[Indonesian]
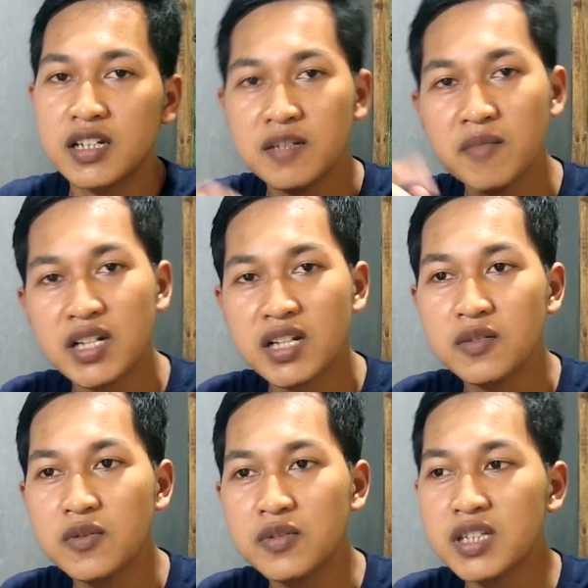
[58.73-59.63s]
yang dimana
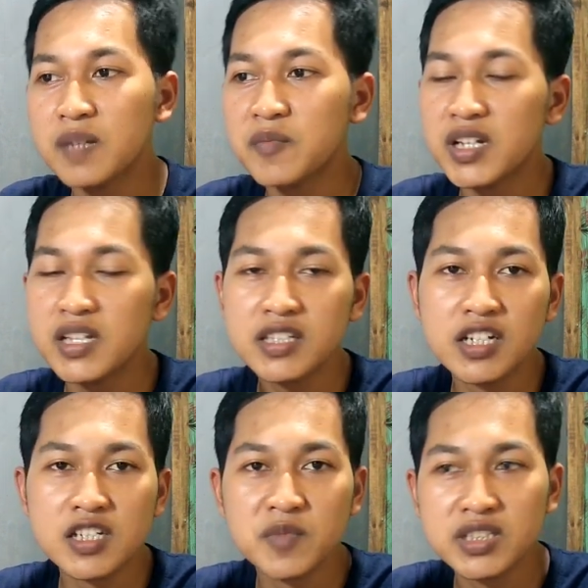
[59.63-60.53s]
dulunya tampilannya
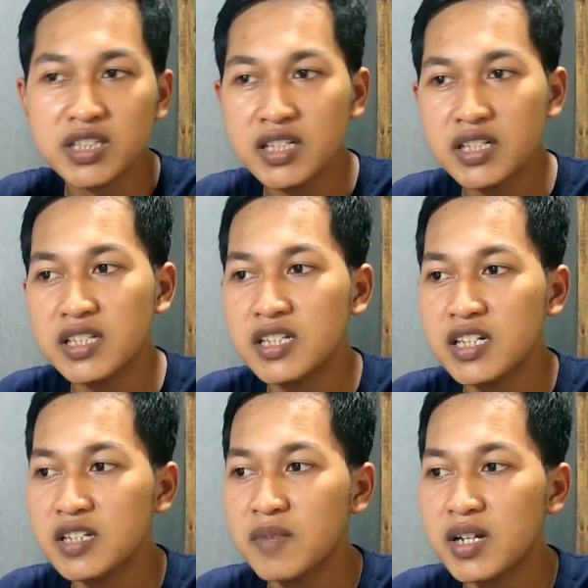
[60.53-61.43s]
tidak seperti ini
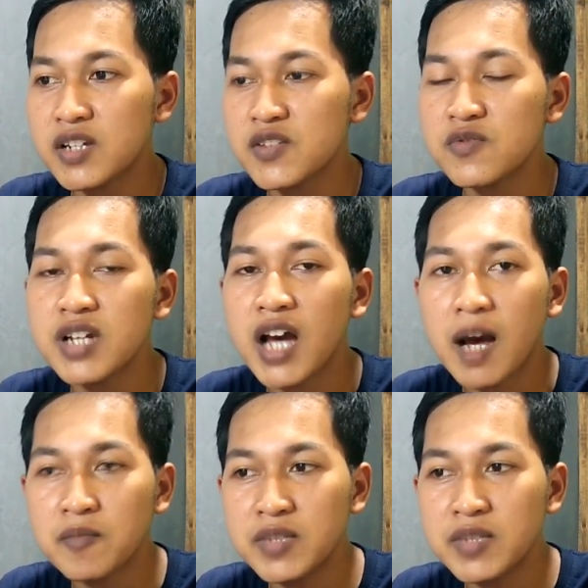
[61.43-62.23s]
yang dimana sudah